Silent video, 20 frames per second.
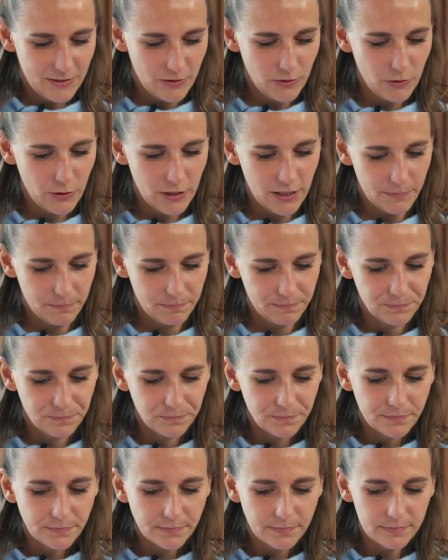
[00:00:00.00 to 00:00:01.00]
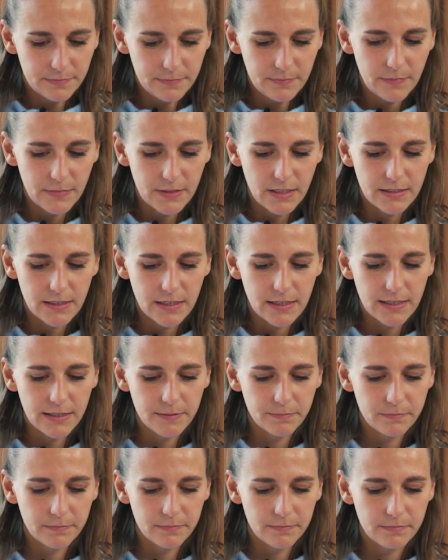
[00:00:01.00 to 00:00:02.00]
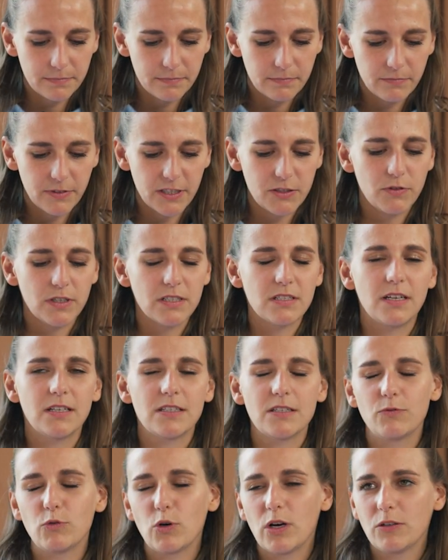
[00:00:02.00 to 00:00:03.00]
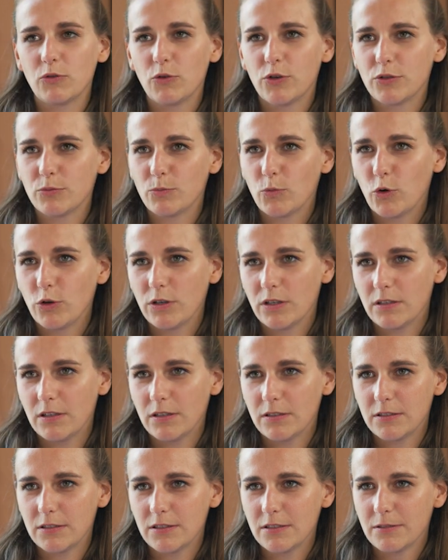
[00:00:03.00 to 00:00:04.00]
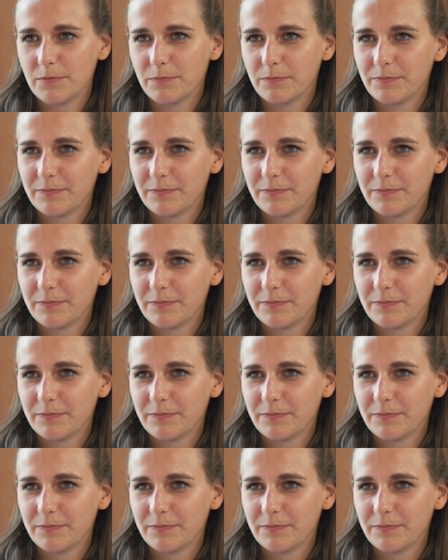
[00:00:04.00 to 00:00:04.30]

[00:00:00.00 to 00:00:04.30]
Okay. Ähm, was war das Erste, woran du heute Morgen gedacht hast?